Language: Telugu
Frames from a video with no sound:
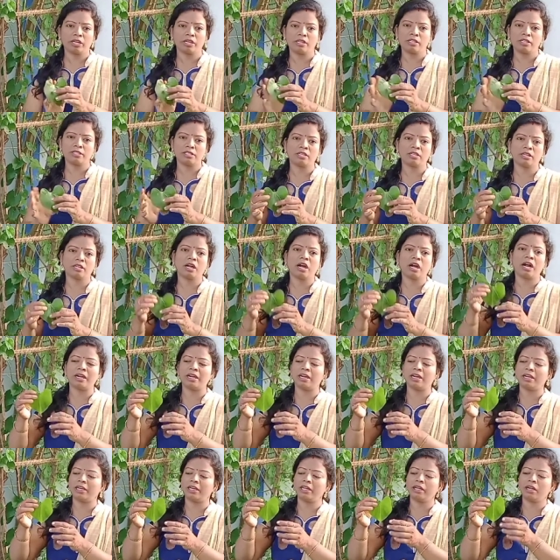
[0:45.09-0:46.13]
ఇజంట్ ఇట్ కార్డ్
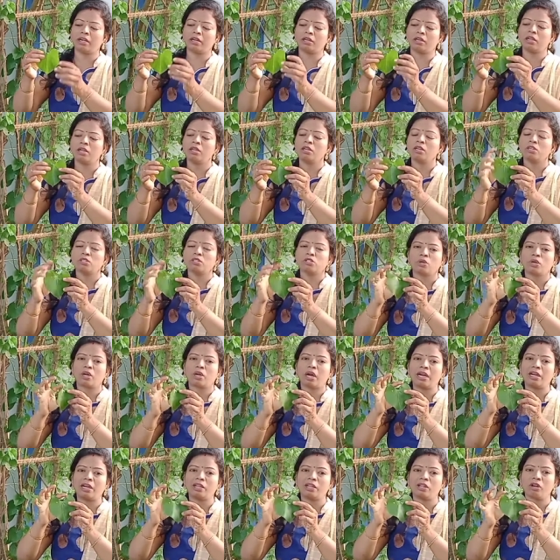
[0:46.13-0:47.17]
అంటే హార్ట్ సో
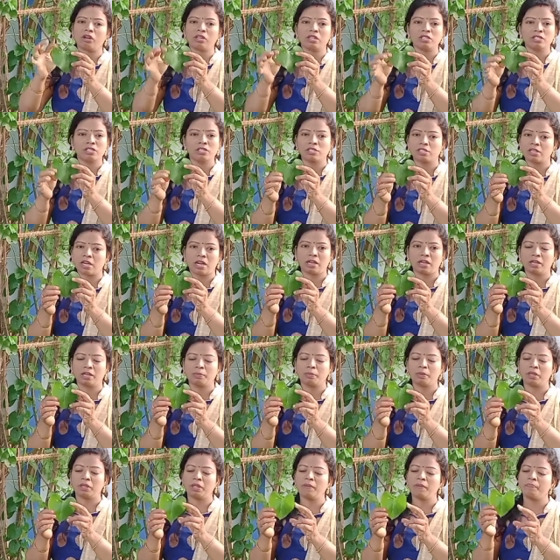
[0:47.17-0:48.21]
కార్డియాలజిస్ట్ అలా అంటాం
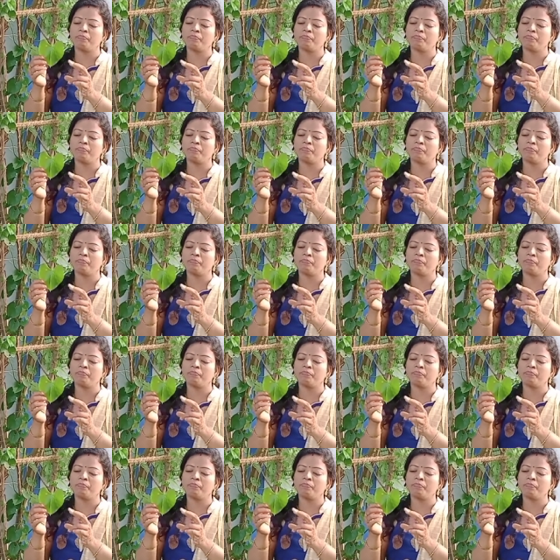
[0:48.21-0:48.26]
కదా